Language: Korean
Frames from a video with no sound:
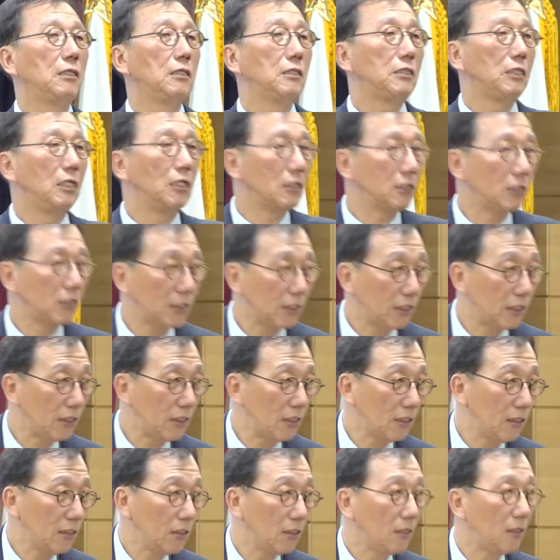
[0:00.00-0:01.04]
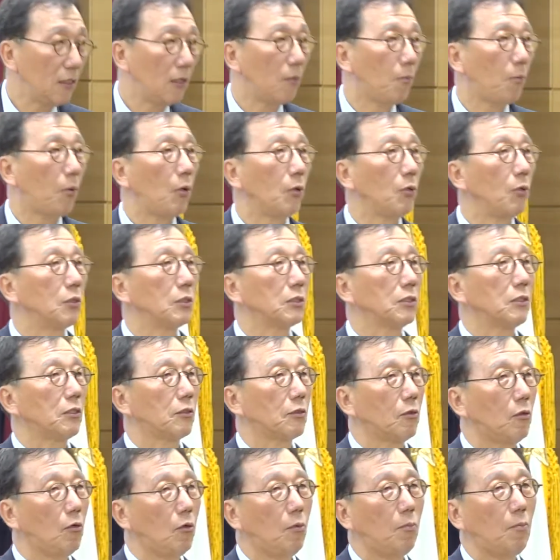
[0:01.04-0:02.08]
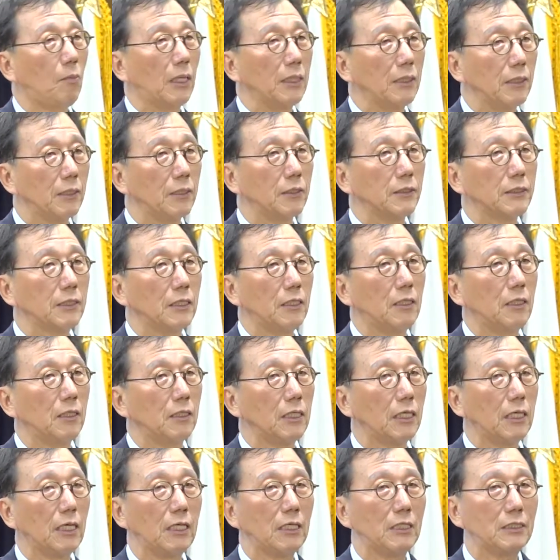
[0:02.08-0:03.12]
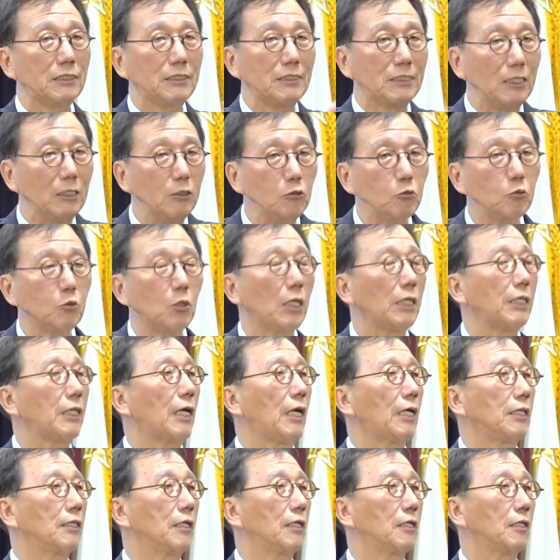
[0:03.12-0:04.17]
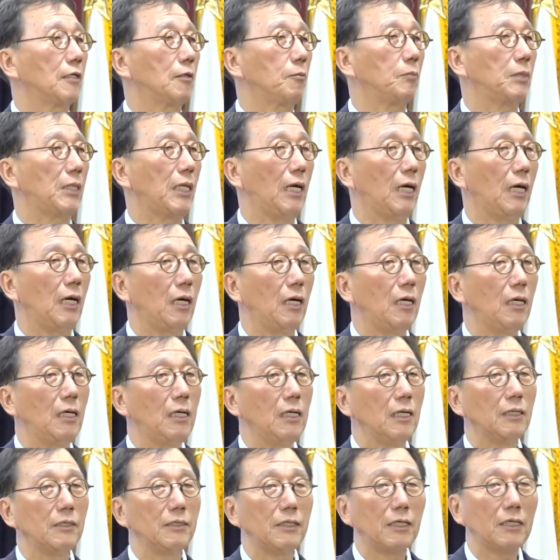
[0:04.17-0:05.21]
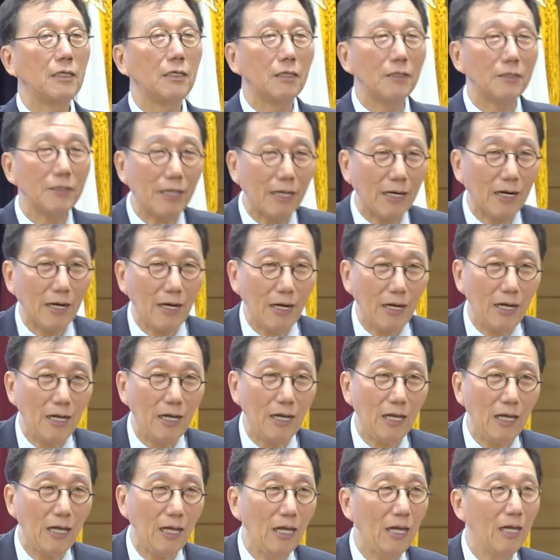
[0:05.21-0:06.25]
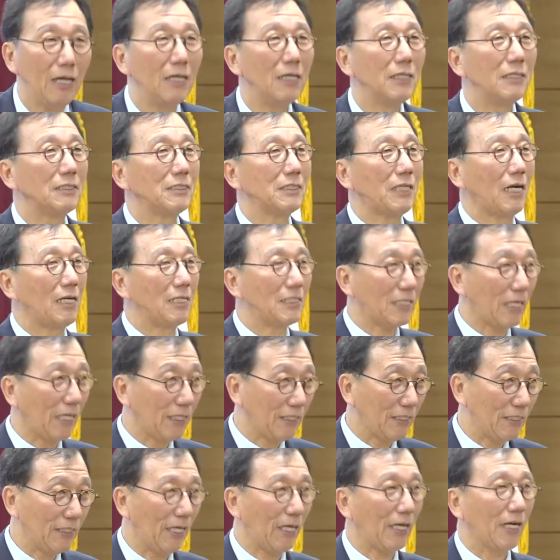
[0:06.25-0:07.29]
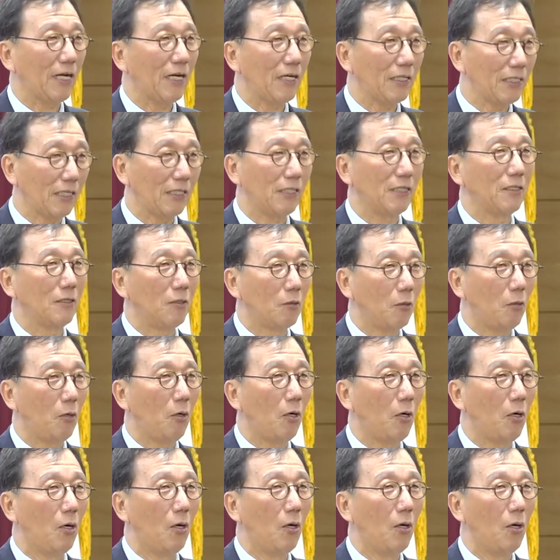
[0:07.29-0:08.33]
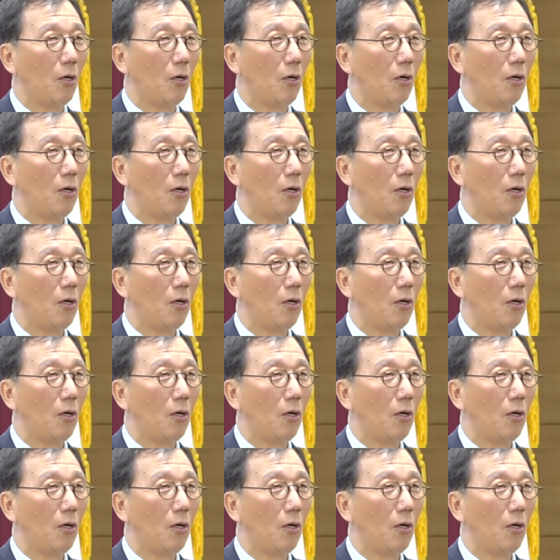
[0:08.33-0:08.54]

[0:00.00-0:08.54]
정치를 포용적으로 만들어서 이게 선순환을 한다는 겁니다. 근데 그런 나라가 잘 사는 나라가 되는 거고,